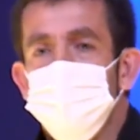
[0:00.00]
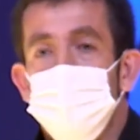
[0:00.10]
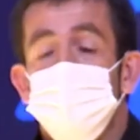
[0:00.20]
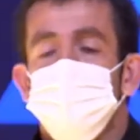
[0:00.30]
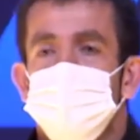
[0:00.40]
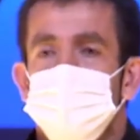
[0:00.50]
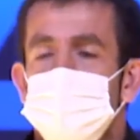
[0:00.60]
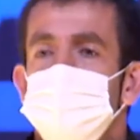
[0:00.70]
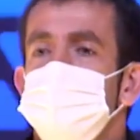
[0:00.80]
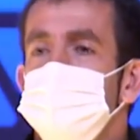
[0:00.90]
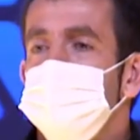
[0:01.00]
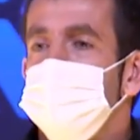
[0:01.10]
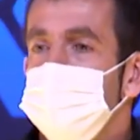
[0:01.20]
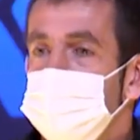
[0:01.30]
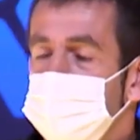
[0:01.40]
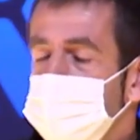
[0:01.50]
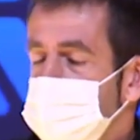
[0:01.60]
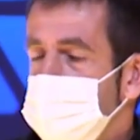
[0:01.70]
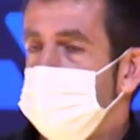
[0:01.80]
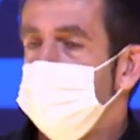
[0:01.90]
habéis mostrado eh,
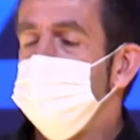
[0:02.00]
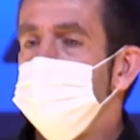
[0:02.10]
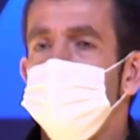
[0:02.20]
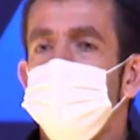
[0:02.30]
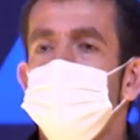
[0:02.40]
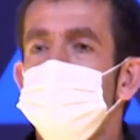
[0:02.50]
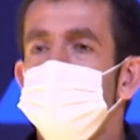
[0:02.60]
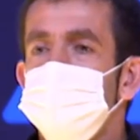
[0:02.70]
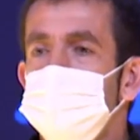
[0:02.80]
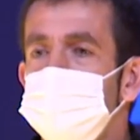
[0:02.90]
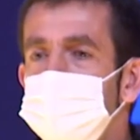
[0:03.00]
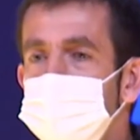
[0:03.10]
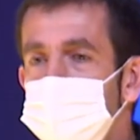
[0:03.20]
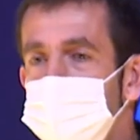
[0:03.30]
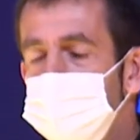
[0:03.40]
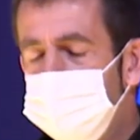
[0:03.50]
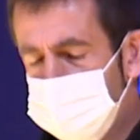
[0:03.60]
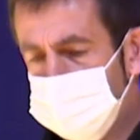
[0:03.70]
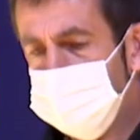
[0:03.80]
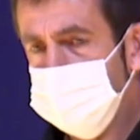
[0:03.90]
desde muchos otros centros a nivel de,
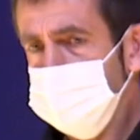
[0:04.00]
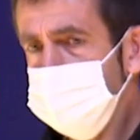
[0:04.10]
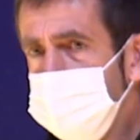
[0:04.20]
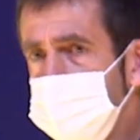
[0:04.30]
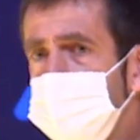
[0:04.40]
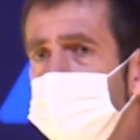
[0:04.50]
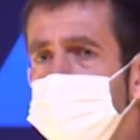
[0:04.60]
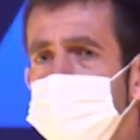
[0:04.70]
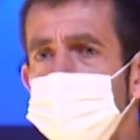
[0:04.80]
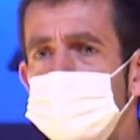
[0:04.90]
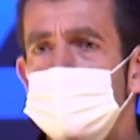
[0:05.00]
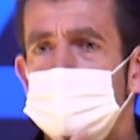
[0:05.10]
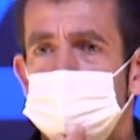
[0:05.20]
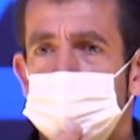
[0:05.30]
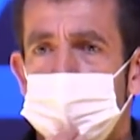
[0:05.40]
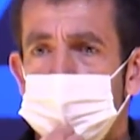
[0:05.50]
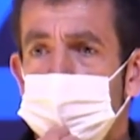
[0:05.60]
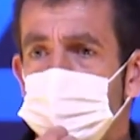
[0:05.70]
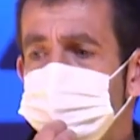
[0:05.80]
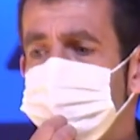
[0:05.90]
del Estado.
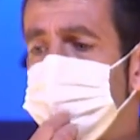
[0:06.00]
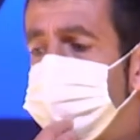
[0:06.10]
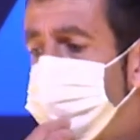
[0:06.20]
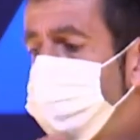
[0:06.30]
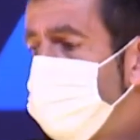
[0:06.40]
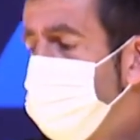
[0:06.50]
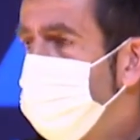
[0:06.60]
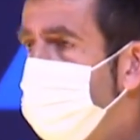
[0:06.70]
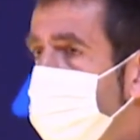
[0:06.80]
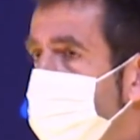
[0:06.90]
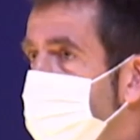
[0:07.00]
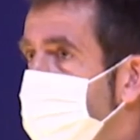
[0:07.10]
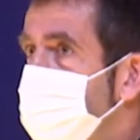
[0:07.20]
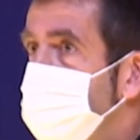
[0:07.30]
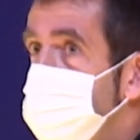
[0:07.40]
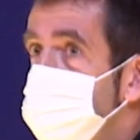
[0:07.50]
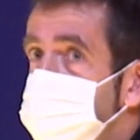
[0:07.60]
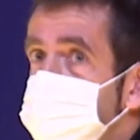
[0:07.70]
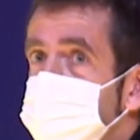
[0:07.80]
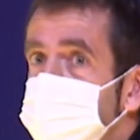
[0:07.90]
Por lo tanto, pues bueno,
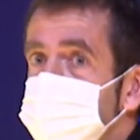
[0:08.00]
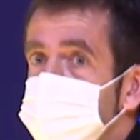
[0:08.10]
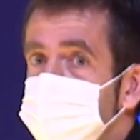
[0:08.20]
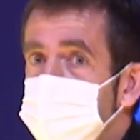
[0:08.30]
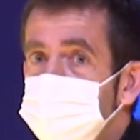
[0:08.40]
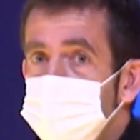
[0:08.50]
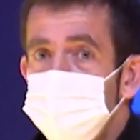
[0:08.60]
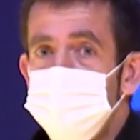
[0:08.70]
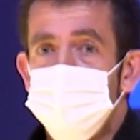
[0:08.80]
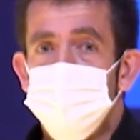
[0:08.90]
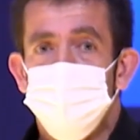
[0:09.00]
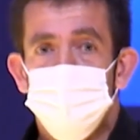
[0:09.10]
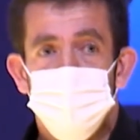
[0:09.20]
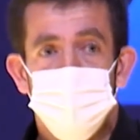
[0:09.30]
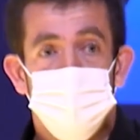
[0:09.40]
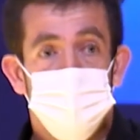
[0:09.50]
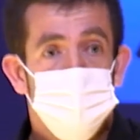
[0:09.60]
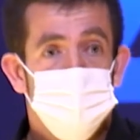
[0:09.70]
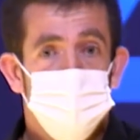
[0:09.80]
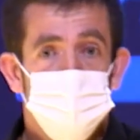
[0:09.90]
nosotros esto lo vemos como una oportunidad también de,
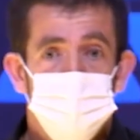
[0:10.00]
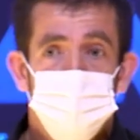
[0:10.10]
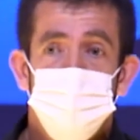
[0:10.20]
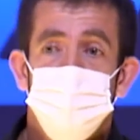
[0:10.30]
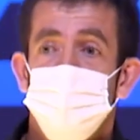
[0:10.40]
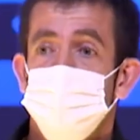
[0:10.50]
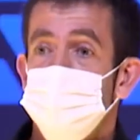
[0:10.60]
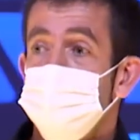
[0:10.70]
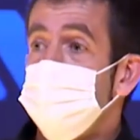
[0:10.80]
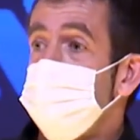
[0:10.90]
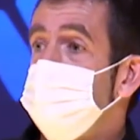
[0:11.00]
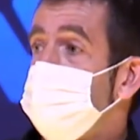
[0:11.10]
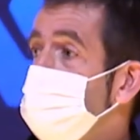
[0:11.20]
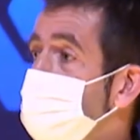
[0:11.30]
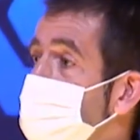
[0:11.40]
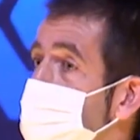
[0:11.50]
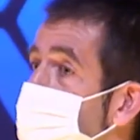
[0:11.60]
de generar oportunidades